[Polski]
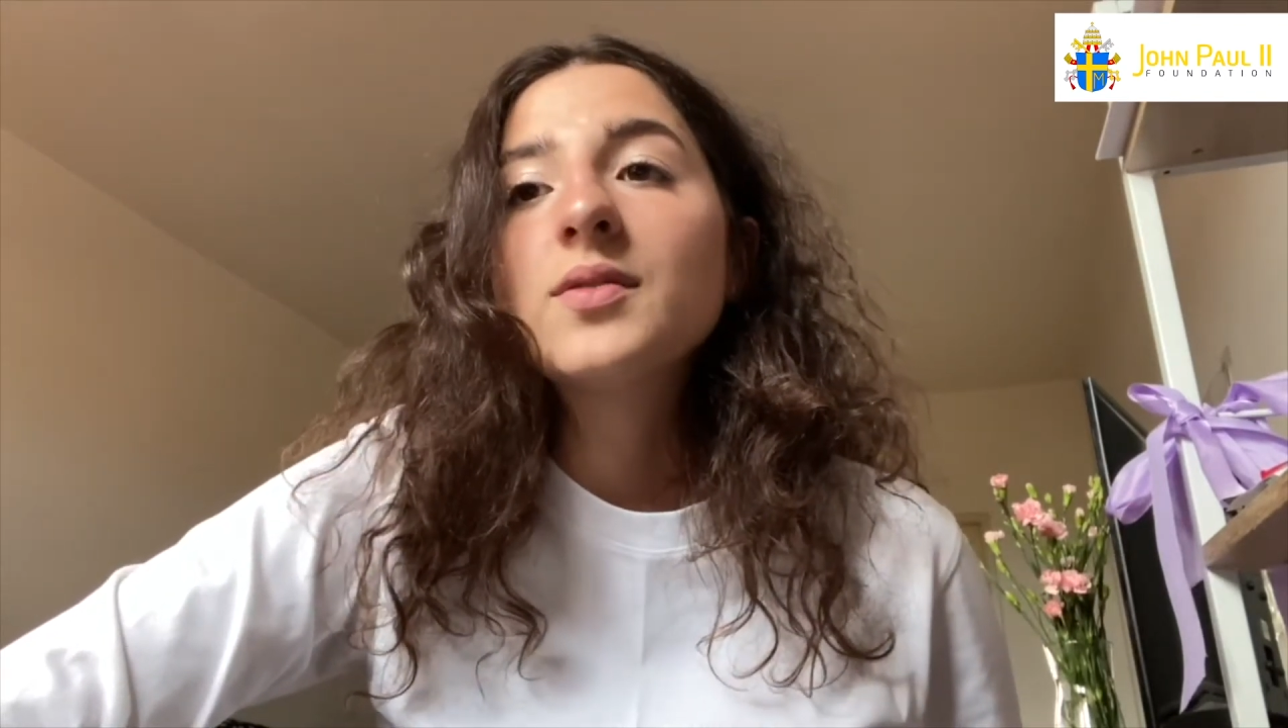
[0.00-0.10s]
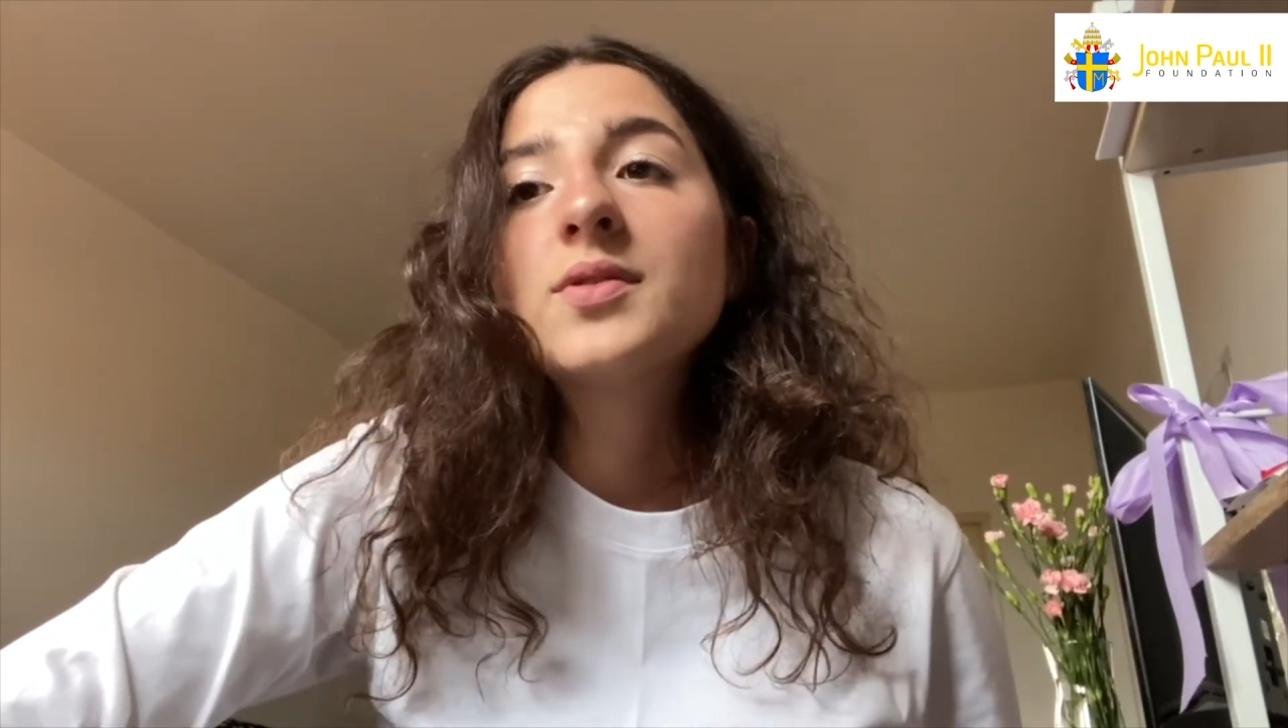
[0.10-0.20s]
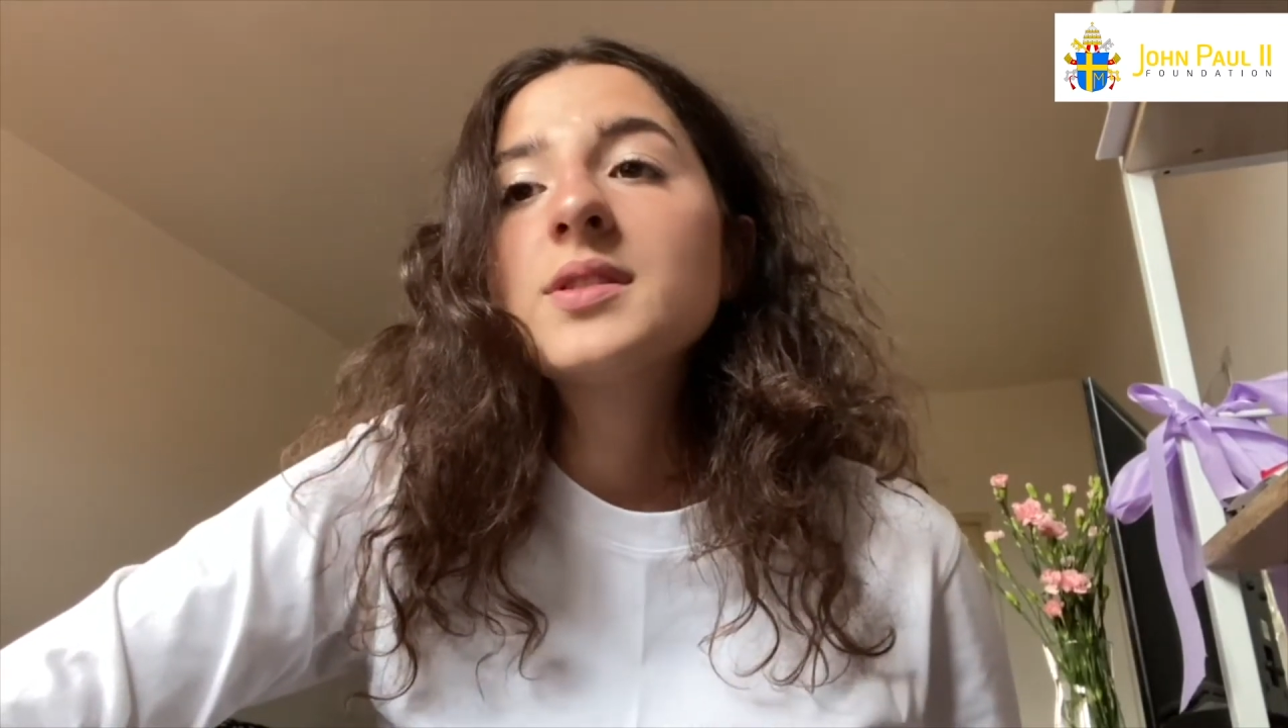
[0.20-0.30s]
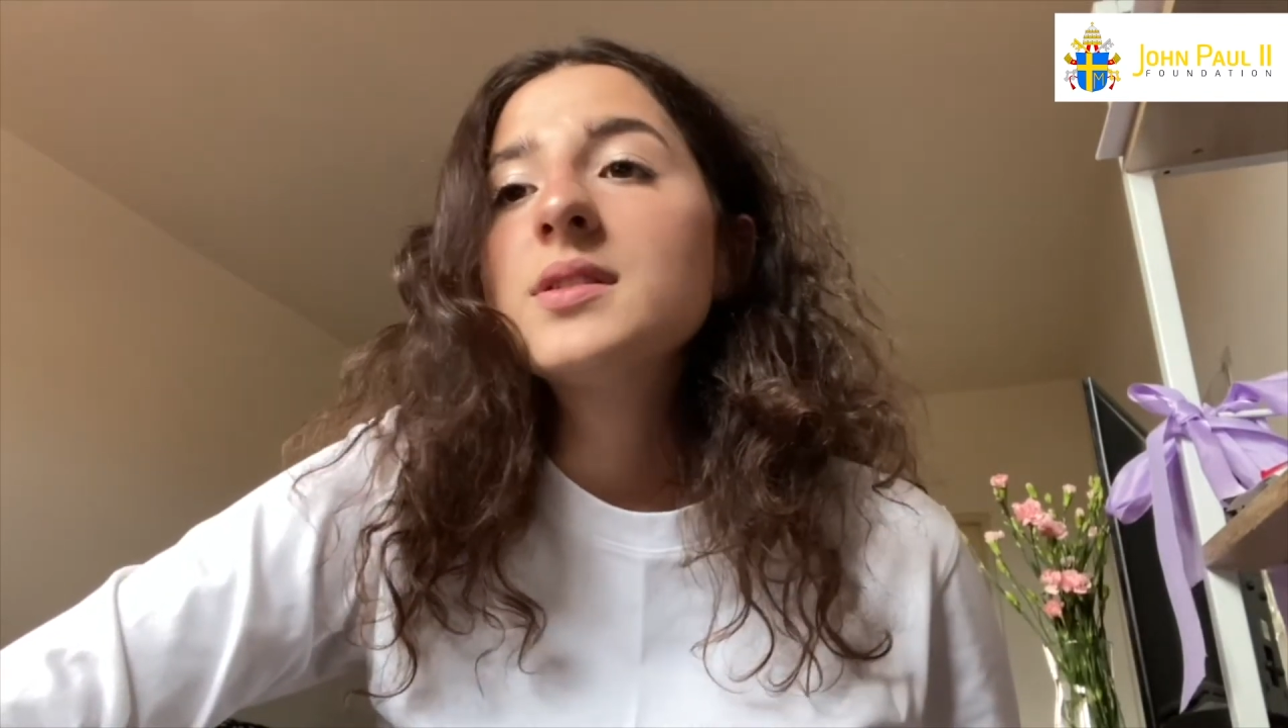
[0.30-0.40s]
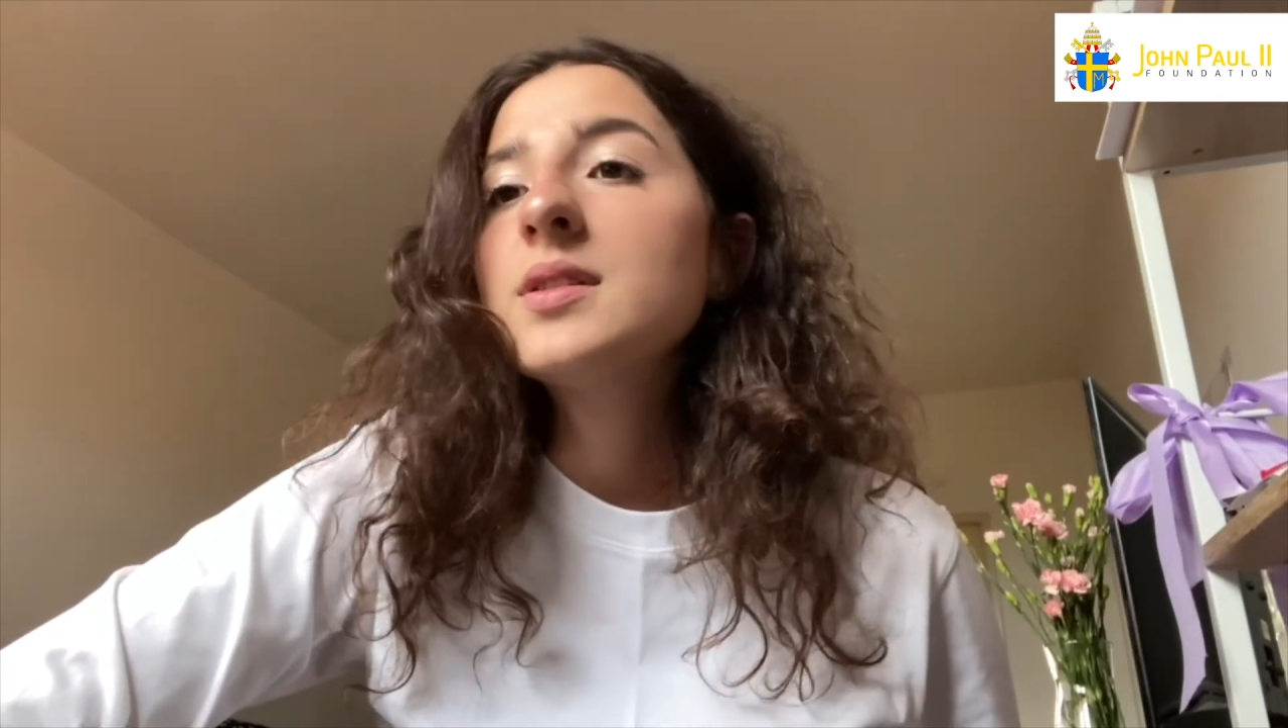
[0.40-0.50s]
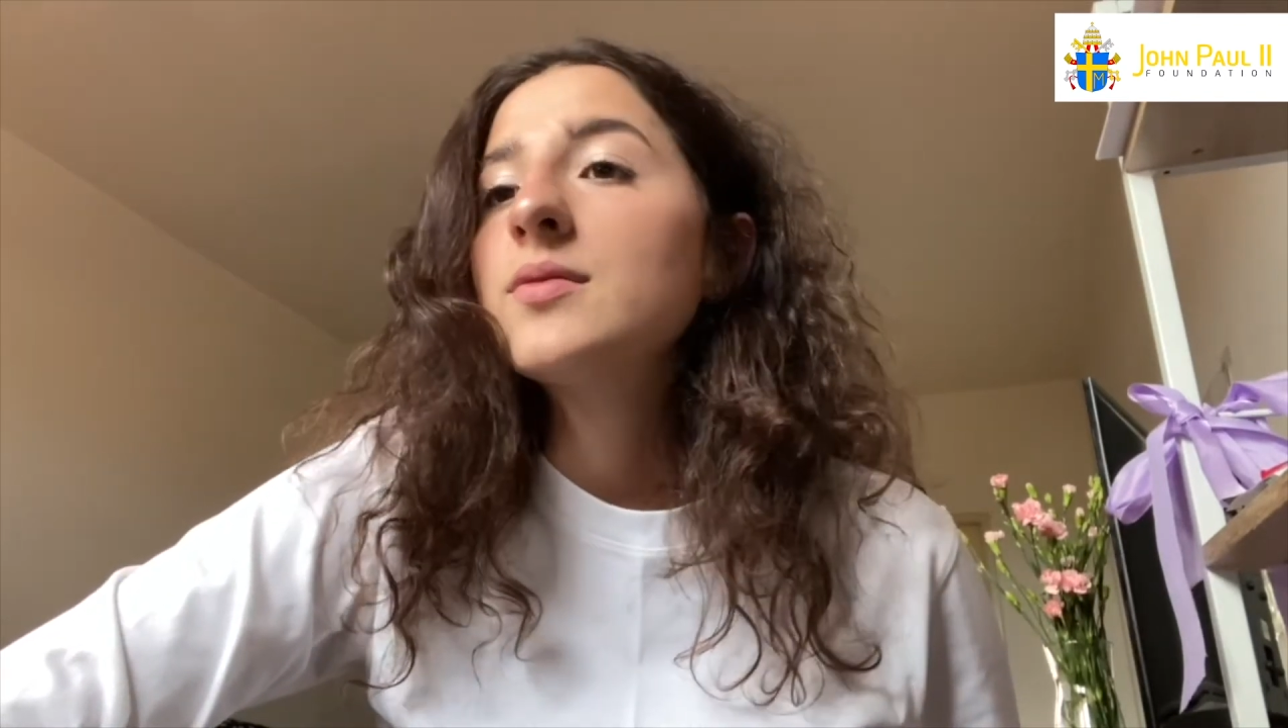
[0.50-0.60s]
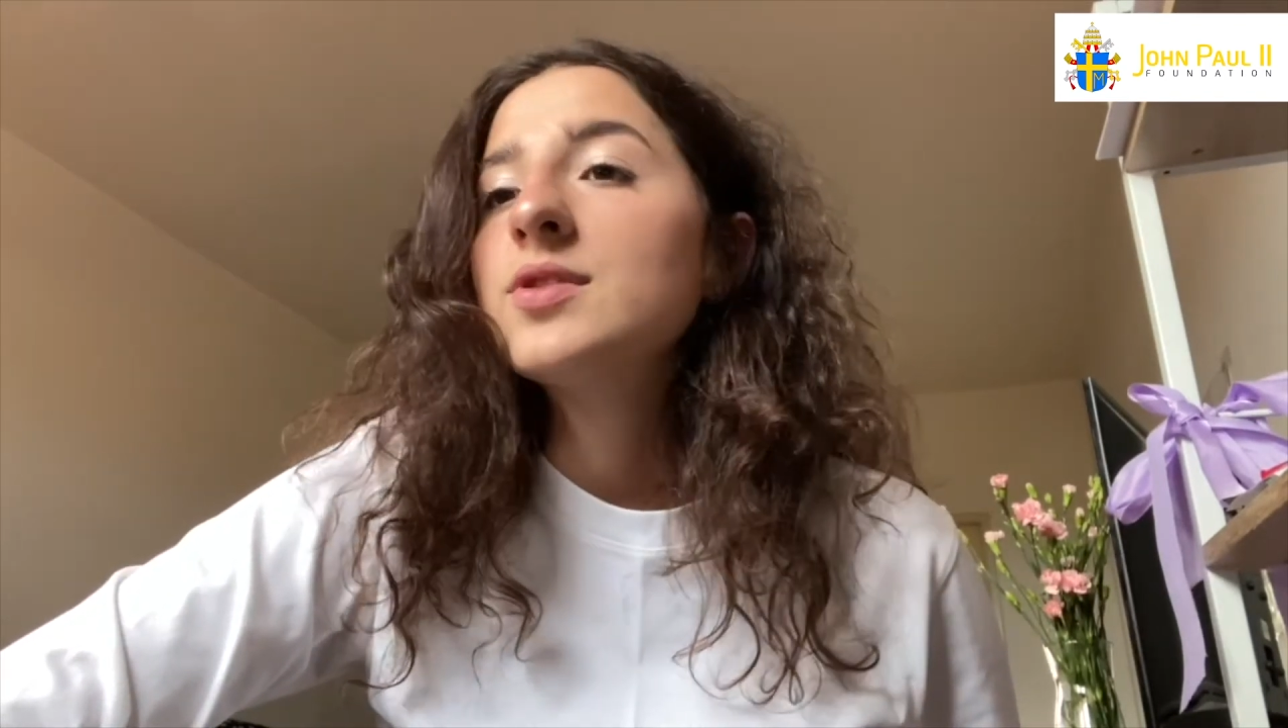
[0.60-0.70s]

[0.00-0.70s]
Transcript: uczestniku